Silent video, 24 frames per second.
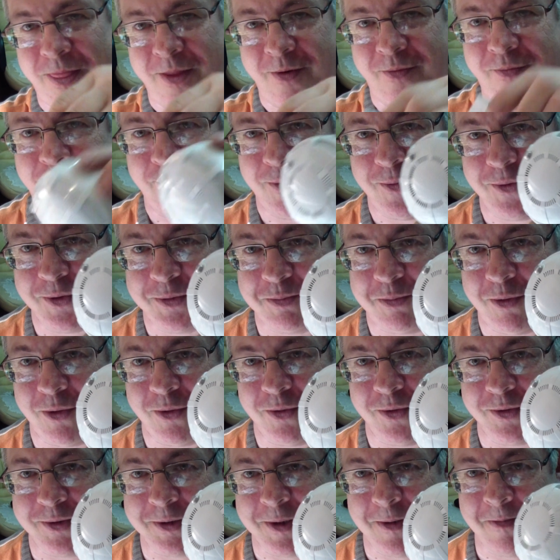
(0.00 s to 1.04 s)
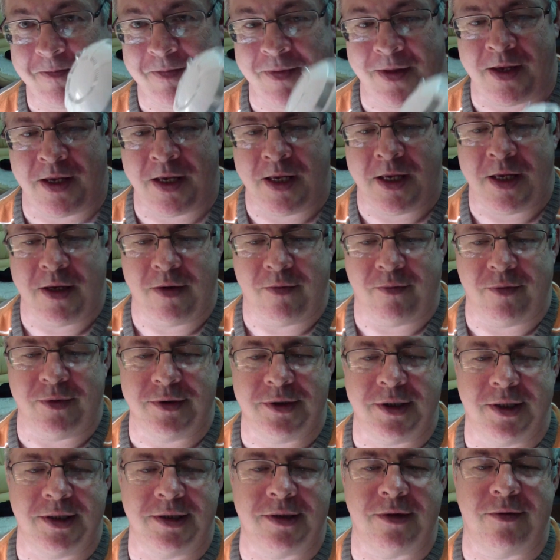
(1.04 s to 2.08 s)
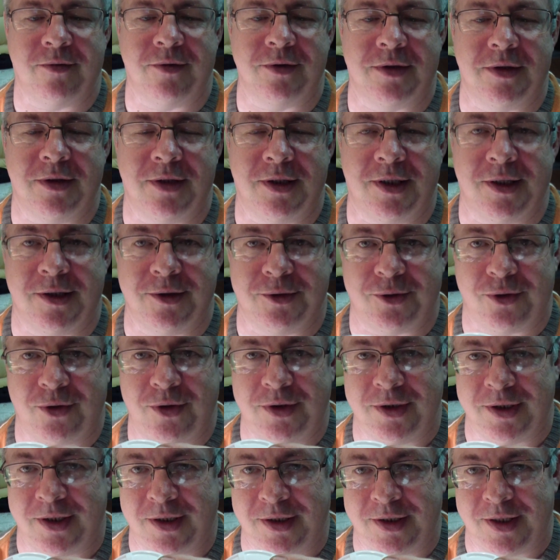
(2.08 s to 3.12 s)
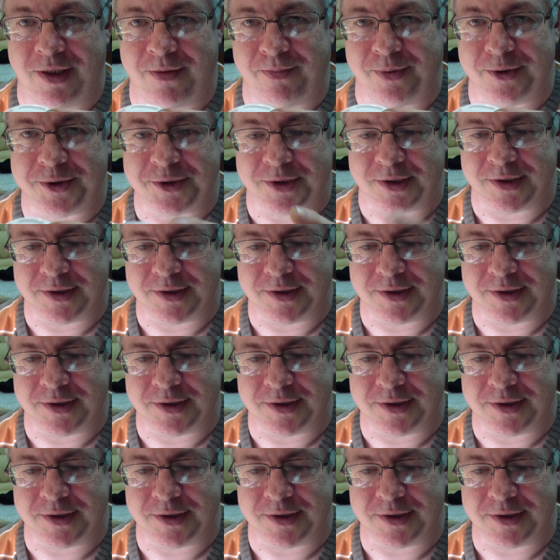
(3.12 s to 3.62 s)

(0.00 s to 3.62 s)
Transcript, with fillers: Фокус-покус. Вот это вот контрольная лампочка.